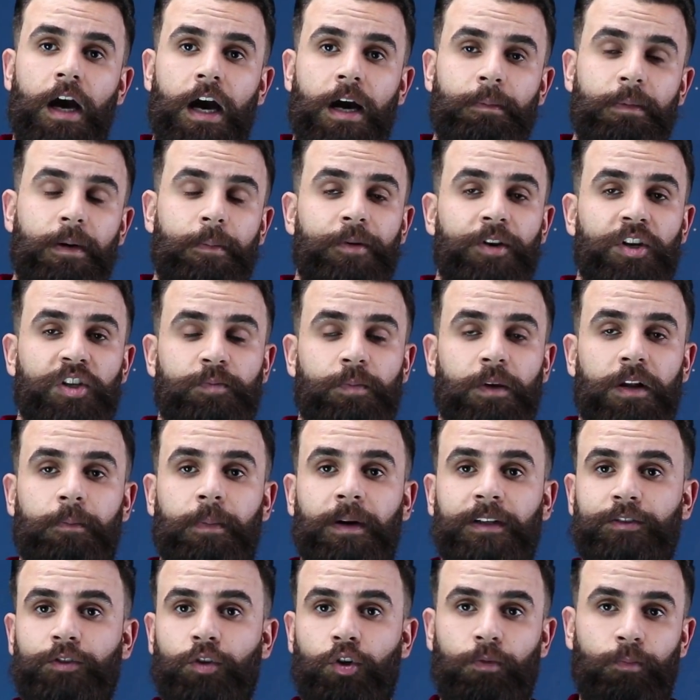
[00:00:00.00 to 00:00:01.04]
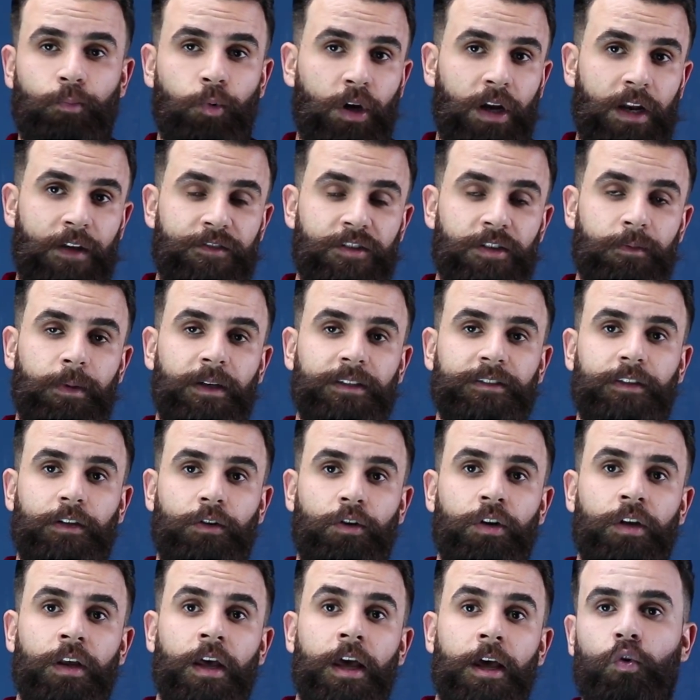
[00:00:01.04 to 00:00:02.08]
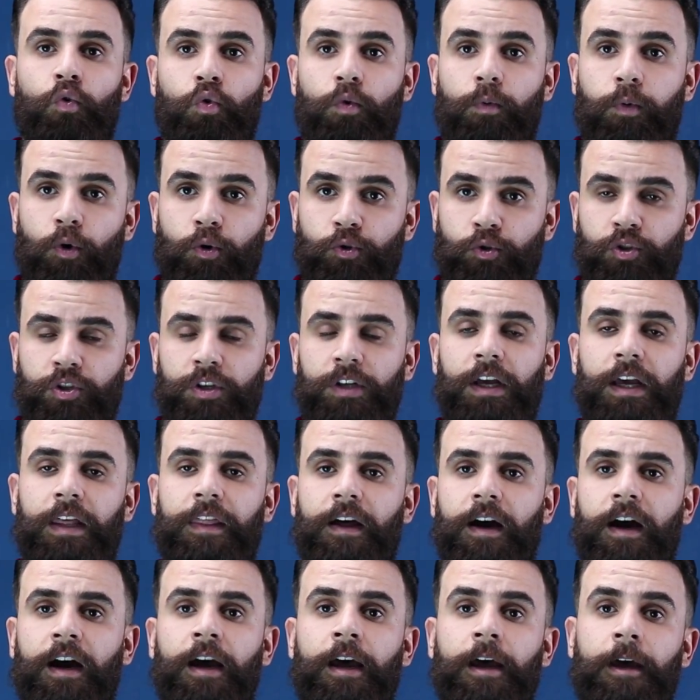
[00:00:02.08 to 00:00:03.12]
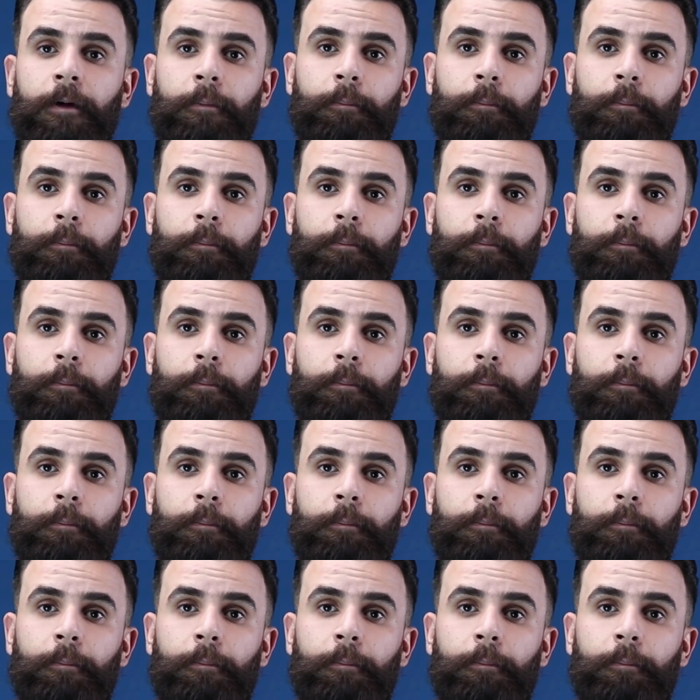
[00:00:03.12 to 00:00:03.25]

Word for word: اما بالنسبه للبنطلون بوق نفس البنطلون وبخصوص الحذاء